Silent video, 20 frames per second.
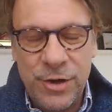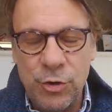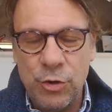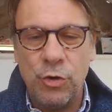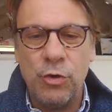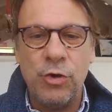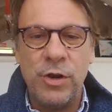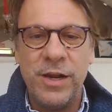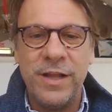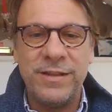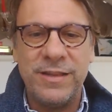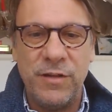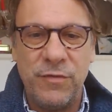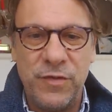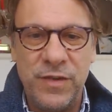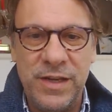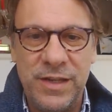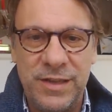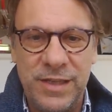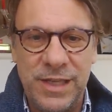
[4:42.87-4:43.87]
non
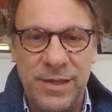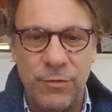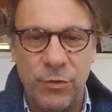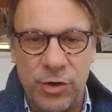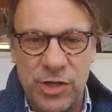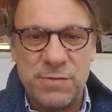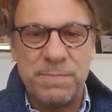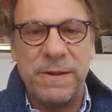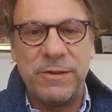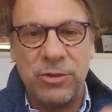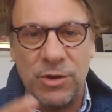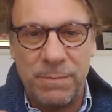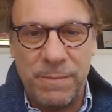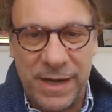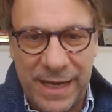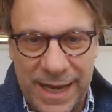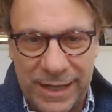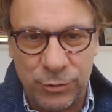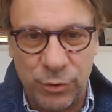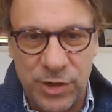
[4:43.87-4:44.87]
definitivo rispetto al
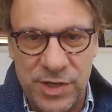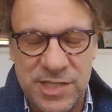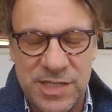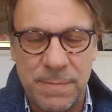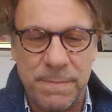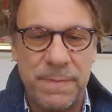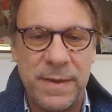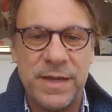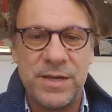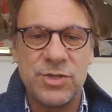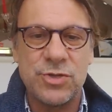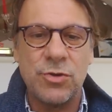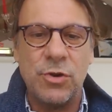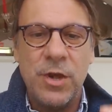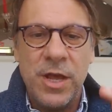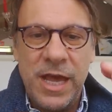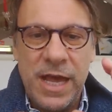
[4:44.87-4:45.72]
mercato che si è perso.